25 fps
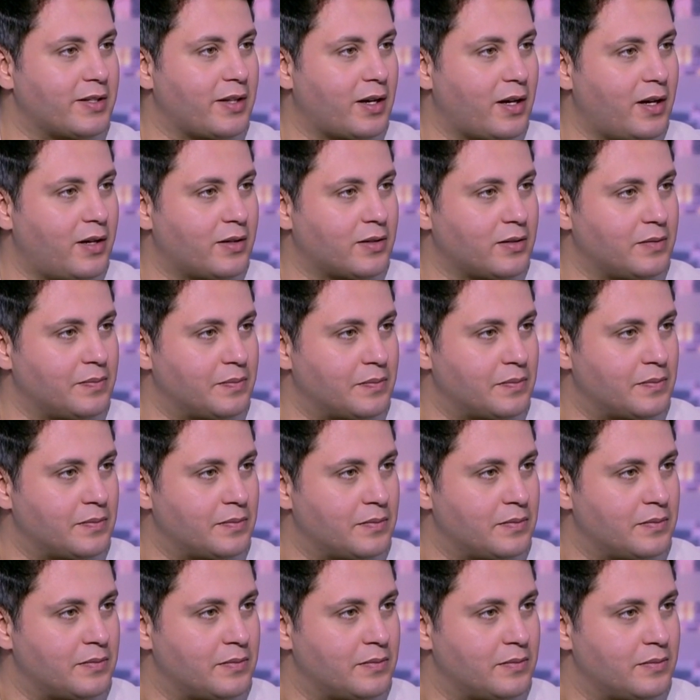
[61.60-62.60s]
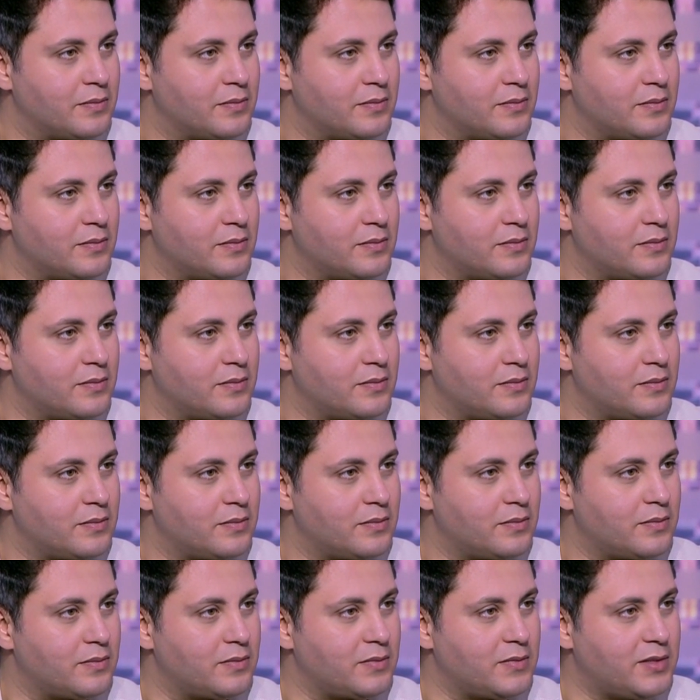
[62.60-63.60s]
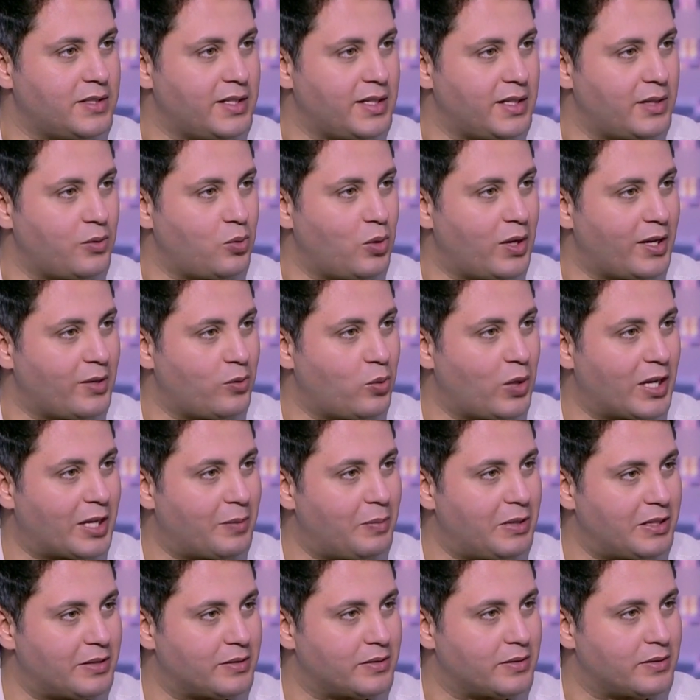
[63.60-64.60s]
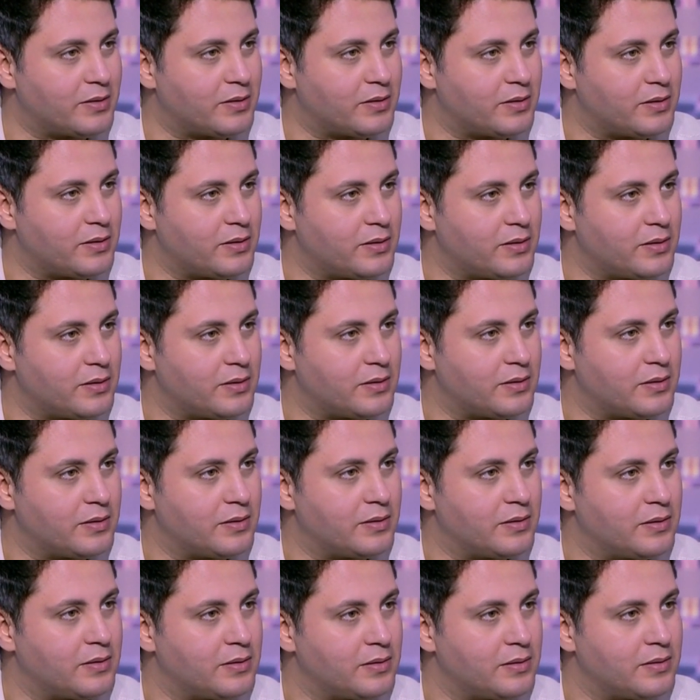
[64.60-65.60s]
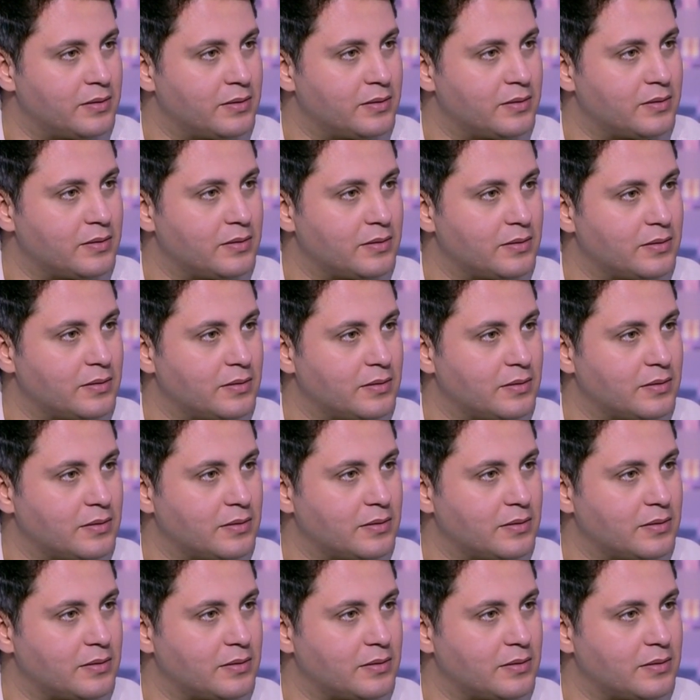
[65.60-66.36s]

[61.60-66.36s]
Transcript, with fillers: الحرام طواف القدوم سنة وجبة جمهور الفقهاء سنة طواف